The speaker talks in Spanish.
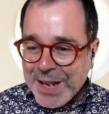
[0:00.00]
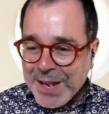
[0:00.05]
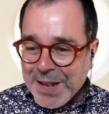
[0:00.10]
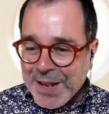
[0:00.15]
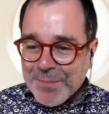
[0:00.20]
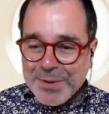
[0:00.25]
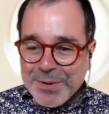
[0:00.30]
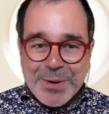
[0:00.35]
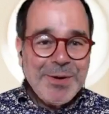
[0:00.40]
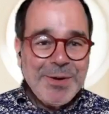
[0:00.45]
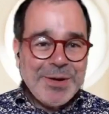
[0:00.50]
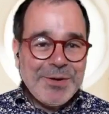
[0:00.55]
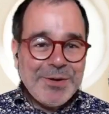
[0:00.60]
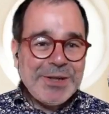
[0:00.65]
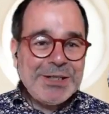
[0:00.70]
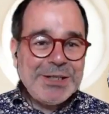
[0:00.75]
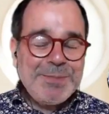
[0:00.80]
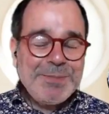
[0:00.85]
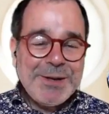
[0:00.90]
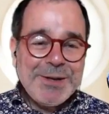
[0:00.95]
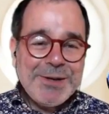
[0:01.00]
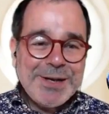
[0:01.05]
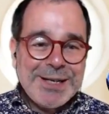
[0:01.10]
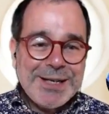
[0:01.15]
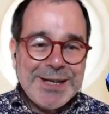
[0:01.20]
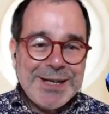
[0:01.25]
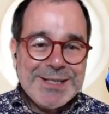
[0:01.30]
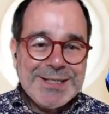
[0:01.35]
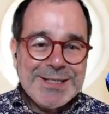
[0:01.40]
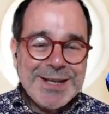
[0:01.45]
Pero bueno, espero que
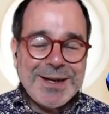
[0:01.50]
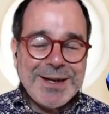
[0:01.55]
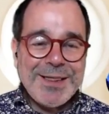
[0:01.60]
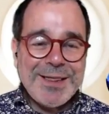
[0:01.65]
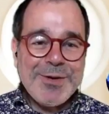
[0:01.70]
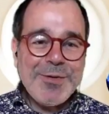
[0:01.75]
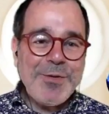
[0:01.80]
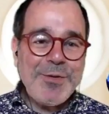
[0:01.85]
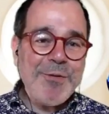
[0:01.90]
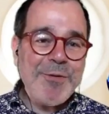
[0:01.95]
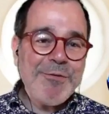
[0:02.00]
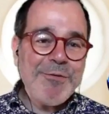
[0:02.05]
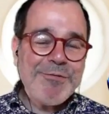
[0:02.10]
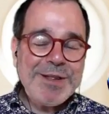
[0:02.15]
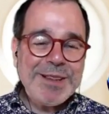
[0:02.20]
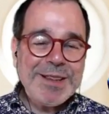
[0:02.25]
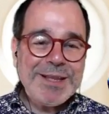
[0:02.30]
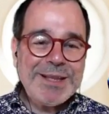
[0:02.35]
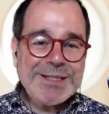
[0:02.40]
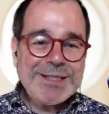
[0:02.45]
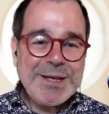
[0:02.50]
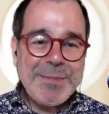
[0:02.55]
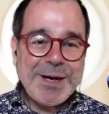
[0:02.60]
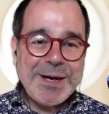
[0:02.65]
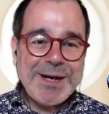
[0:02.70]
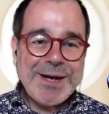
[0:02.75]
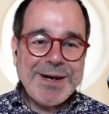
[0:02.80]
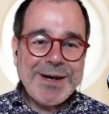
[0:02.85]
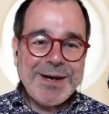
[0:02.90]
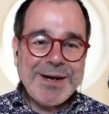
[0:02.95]
hayáis tenido un fin de
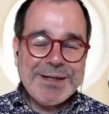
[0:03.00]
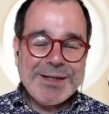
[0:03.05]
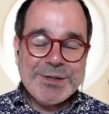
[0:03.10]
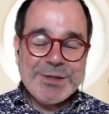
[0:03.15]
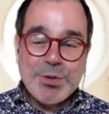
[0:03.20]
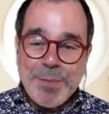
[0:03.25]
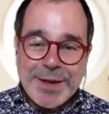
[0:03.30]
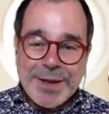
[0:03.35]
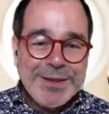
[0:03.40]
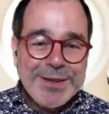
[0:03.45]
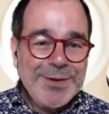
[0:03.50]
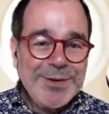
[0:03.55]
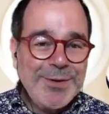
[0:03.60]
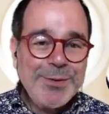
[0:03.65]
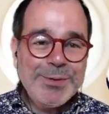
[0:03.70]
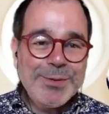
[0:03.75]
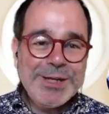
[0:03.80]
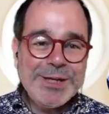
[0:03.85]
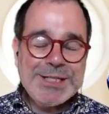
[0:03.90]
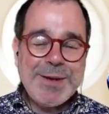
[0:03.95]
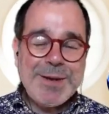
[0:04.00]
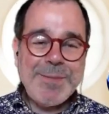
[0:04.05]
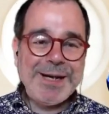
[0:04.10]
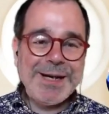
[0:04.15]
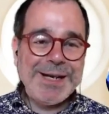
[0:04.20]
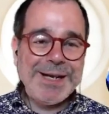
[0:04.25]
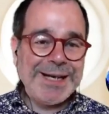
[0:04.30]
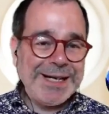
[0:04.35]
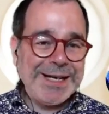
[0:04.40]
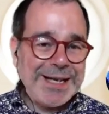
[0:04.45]
semana estupendo, una semana
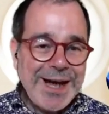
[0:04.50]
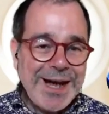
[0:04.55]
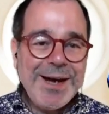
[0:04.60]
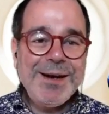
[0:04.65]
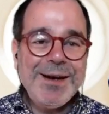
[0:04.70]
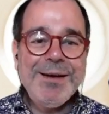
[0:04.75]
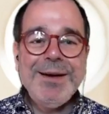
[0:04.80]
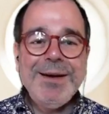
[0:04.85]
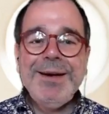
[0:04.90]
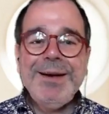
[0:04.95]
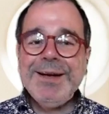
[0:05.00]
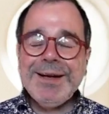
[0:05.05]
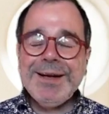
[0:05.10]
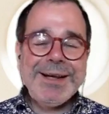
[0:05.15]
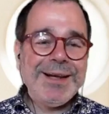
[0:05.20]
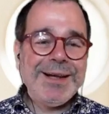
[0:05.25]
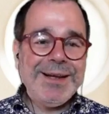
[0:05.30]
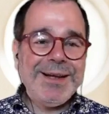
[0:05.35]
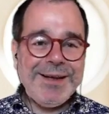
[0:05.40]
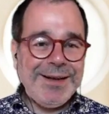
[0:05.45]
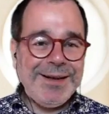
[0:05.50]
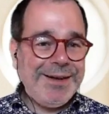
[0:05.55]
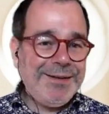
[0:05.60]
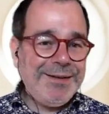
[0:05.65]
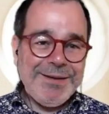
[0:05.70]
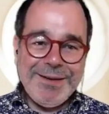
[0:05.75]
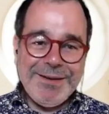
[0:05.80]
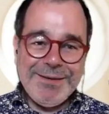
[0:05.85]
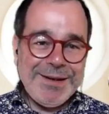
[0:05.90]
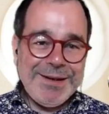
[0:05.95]
genial,
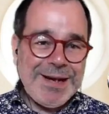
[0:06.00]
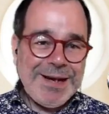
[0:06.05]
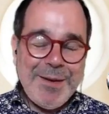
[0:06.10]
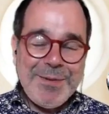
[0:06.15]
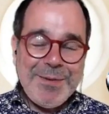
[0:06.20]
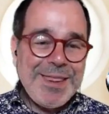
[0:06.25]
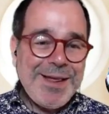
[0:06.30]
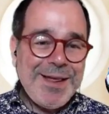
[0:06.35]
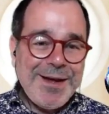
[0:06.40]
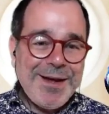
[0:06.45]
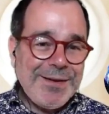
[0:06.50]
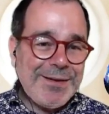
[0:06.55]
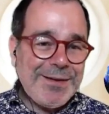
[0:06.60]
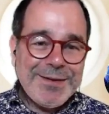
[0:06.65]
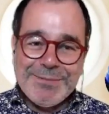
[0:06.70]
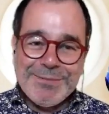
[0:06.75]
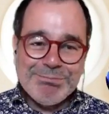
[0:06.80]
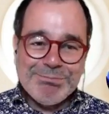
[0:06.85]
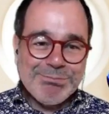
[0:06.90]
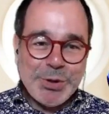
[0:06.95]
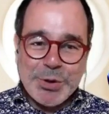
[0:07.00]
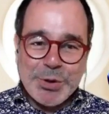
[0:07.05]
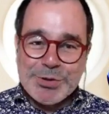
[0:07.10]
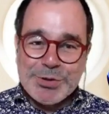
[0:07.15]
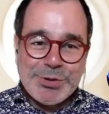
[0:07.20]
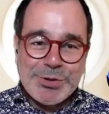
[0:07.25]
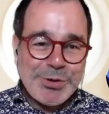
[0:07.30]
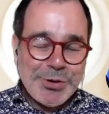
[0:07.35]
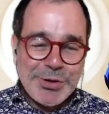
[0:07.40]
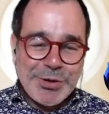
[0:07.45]
que la vida os
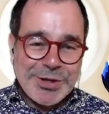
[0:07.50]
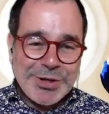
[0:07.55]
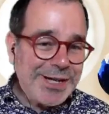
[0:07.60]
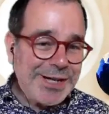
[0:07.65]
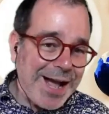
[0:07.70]
sonría.